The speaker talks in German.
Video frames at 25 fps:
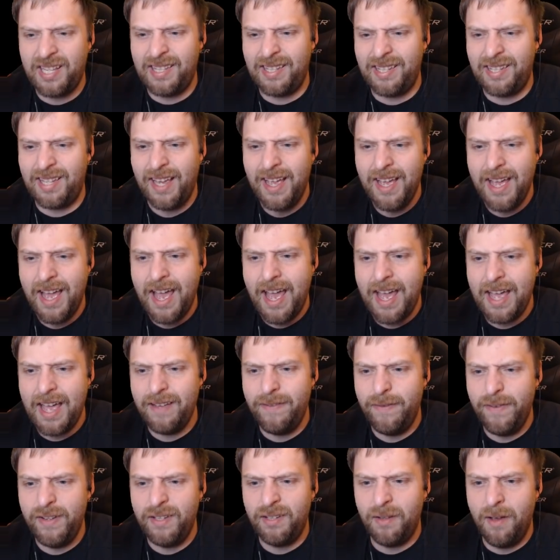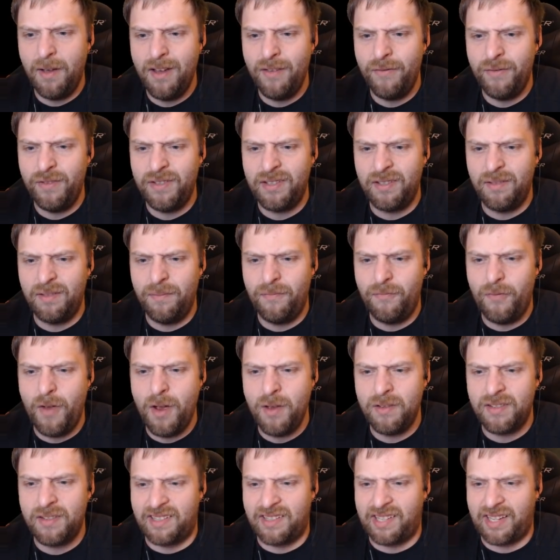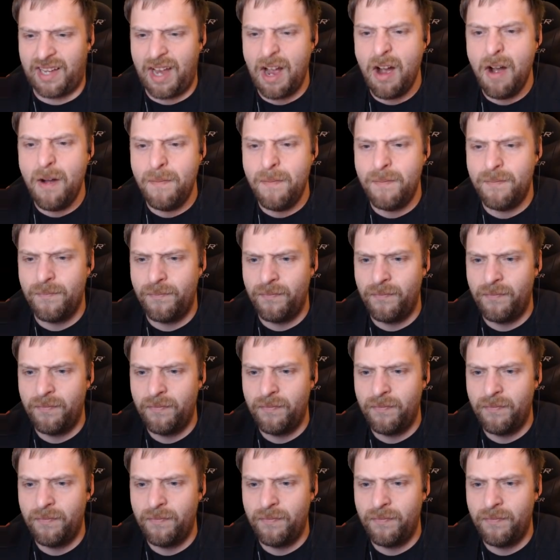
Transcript: ist, hey, wie so, wie so ein böser Traum.